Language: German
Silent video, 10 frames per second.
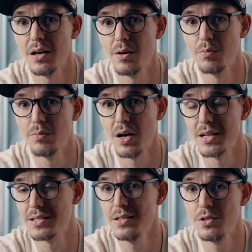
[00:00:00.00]
ähm,
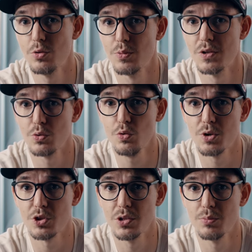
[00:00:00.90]
als die, die ihr über die
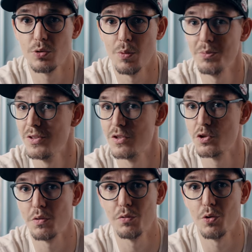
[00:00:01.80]
Suchmaschine bekommt, die
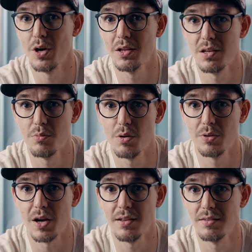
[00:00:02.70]
sich schon für euer Thema
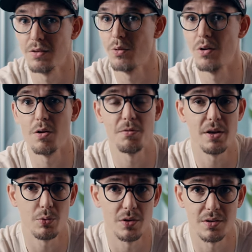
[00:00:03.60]
begeistern oder auf
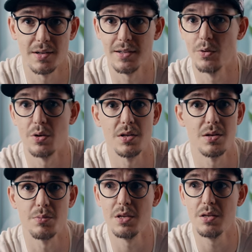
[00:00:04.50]
AdWords klicken oder
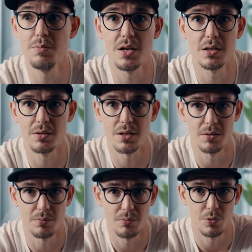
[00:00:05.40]
ihr
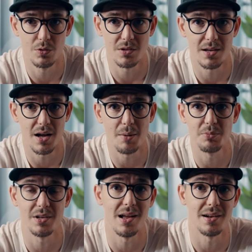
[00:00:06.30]
E-Mail-Newsletter ähm,
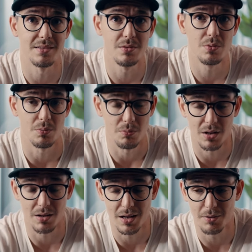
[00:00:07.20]
habt. Klar, das sind im
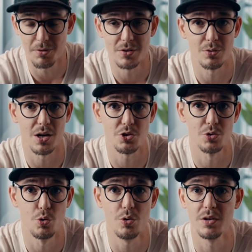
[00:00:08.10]
Regelfall sogar
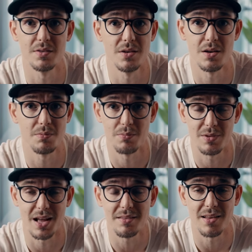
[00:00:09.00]
schon Kunden, die sind ja
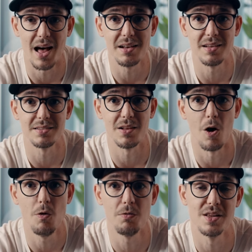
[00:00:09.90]
ganz anders
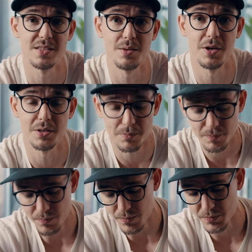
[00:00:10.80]
drauf als jemand,
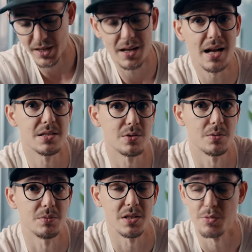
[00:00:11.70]
der kalt zu
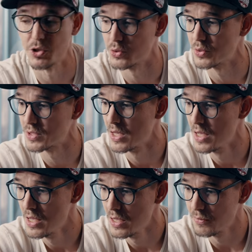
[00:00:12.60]
dem Thema stößt.
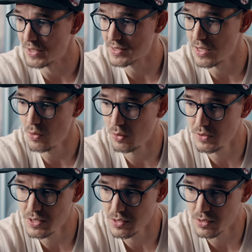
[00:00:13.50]
Was dann noch
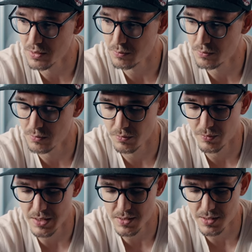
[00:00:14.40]
wichtig ähm,
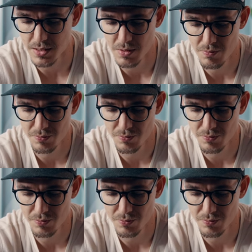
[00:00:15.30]
ist,